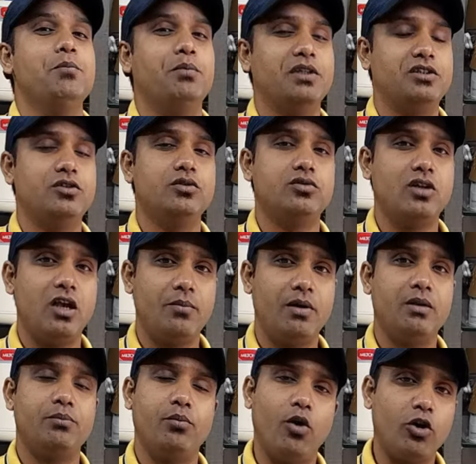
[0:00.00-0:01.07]
2500
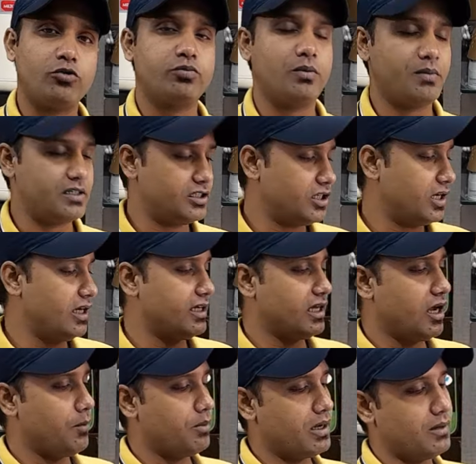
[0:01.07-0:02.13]
सौ बॉक्स पे मेंशन है
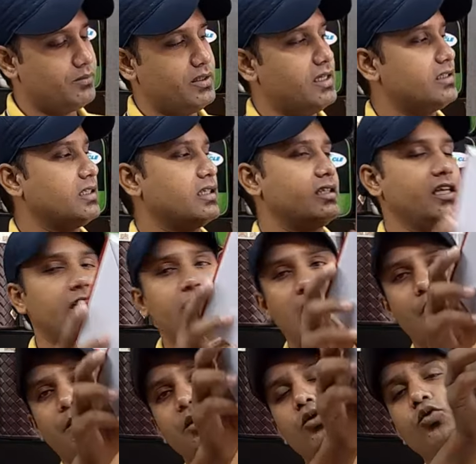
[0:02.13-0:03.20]
यहाँ पर आप देख सकते हैं तो
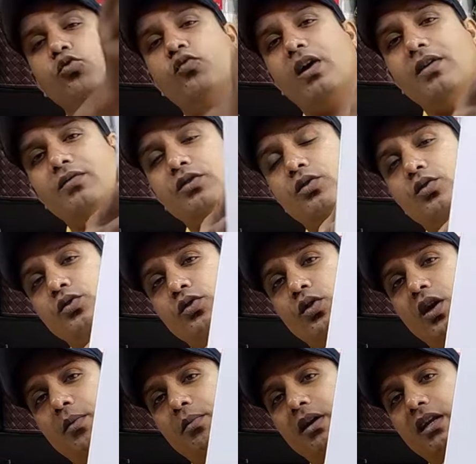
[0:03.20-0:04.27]
आपका 2500
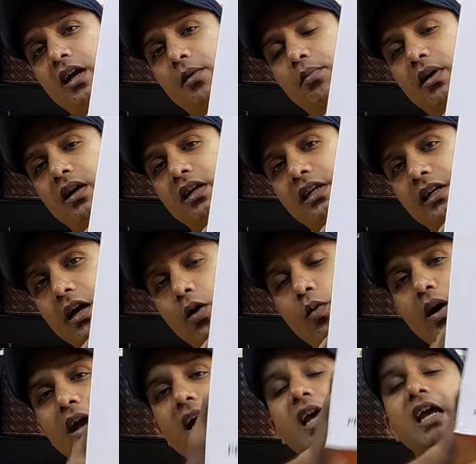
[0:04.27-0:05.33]
फाइव यहाँ पर लिखा
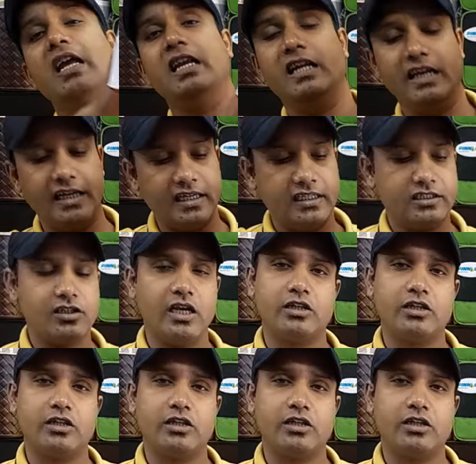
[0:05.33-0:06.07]
हुआ है लेकिन इसकी